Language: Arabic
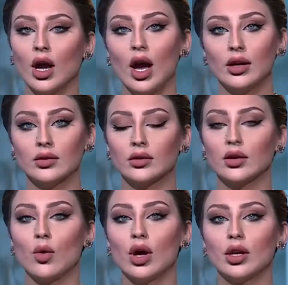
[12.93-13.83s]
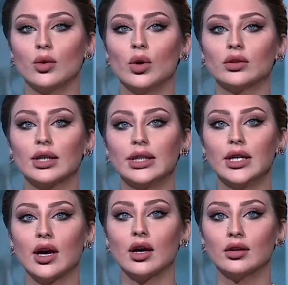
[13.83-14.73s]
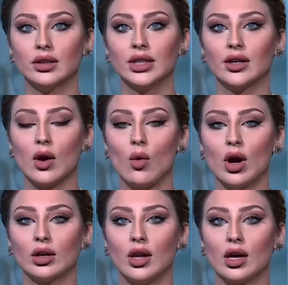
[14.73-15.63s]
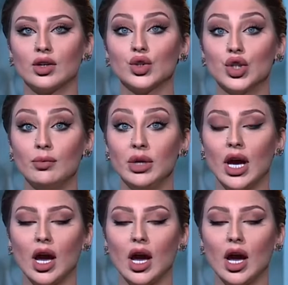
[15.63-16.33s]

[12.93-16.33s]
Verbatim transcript: حالة الطوارئ وطنية خطيرة وإغلاق جميع